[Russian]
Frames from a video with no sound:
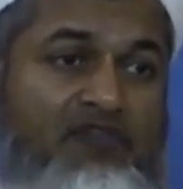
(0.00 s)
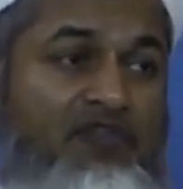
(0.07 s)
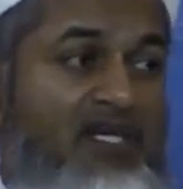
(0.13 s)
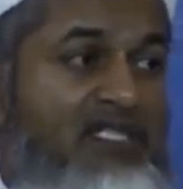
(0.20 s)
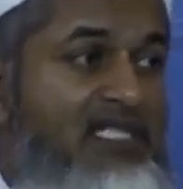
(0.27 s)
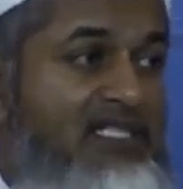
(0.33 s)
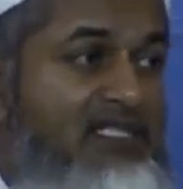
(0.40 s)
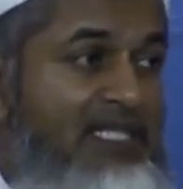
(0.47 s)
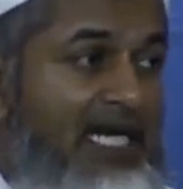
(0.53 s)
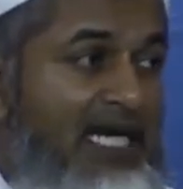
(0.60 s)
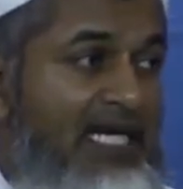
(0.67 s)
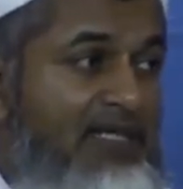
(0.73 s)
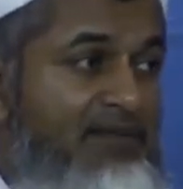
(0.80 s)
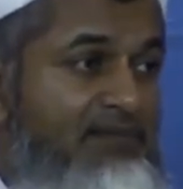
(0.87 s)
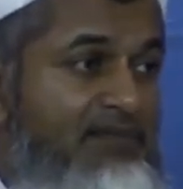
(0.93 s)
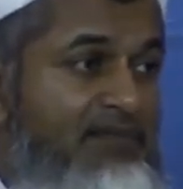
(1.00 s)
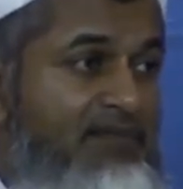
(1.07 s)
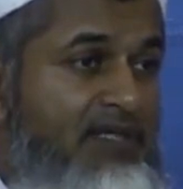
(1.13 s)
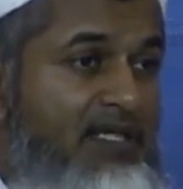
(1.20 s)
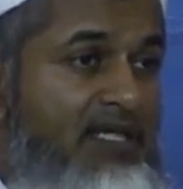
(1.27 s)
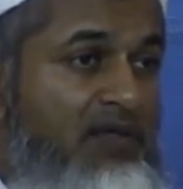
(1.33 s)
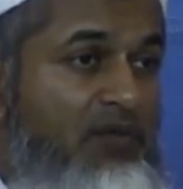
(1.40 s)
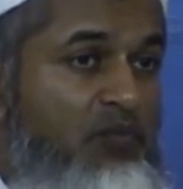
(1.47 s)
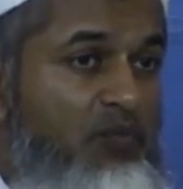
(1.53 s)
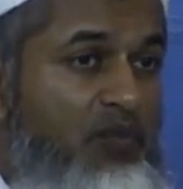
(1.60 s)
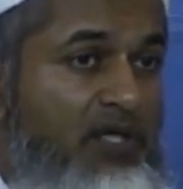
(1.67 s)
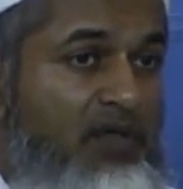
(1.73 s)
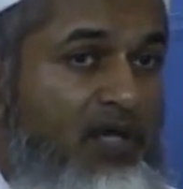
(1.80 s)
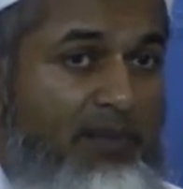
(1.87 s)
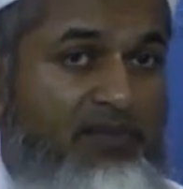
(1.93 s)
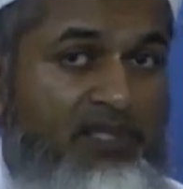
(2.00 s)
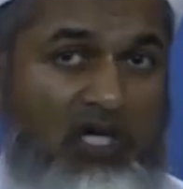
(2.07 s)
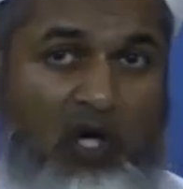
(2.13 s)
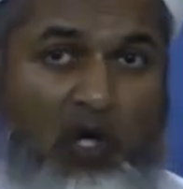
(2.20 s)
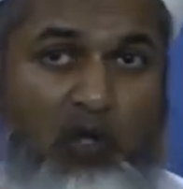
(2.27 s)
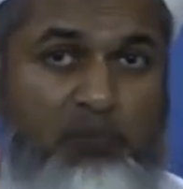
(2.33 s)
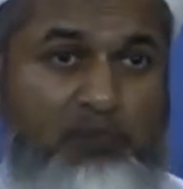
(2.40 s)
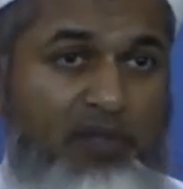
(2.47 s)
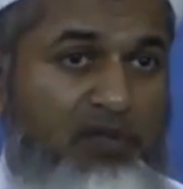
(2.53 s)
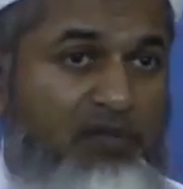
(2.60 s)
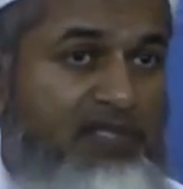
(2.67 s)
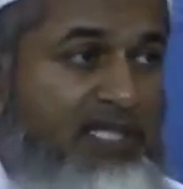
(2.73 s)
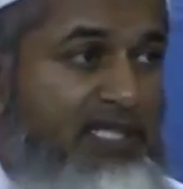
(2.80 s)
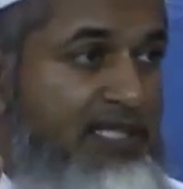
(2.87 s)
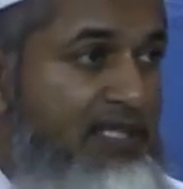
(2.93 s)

Мы жили в огромном здании.